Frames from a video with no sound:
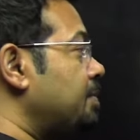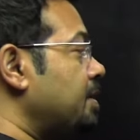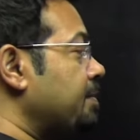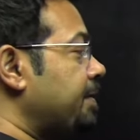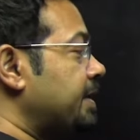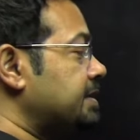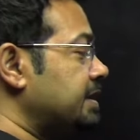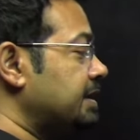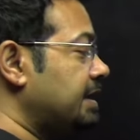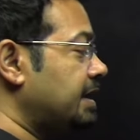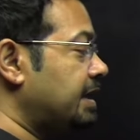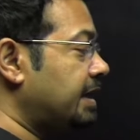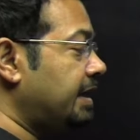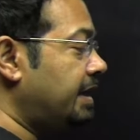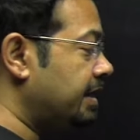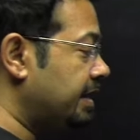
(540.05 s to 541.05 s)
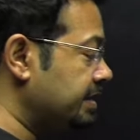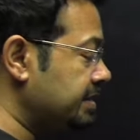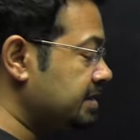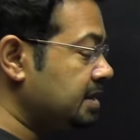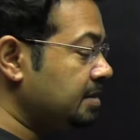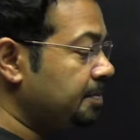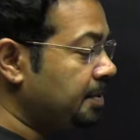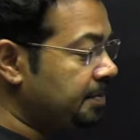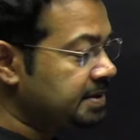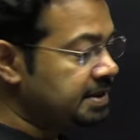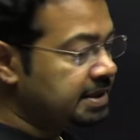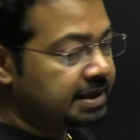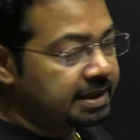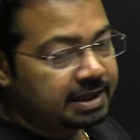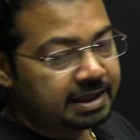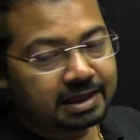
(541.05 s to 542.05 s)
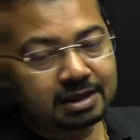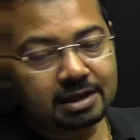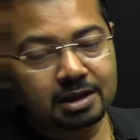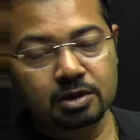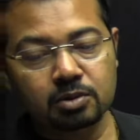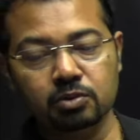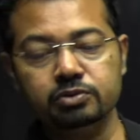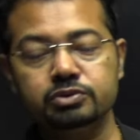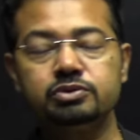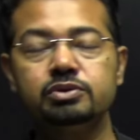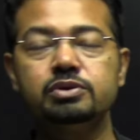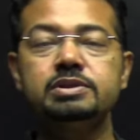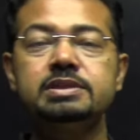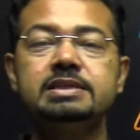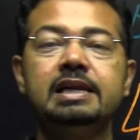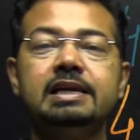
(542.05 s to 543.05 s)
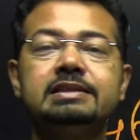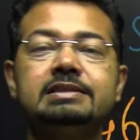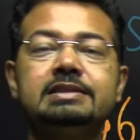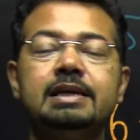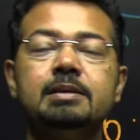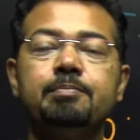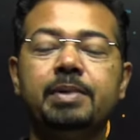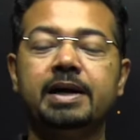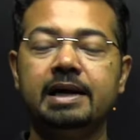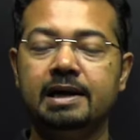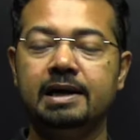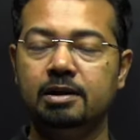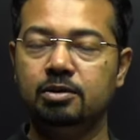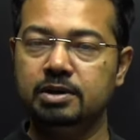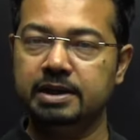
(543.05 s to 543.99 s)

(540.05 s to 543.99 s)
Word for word: प्रिपरेशन कर रहा है ढंग से प्रिपरेशन कर रहा है उसको सिलेक्शन पक्का हो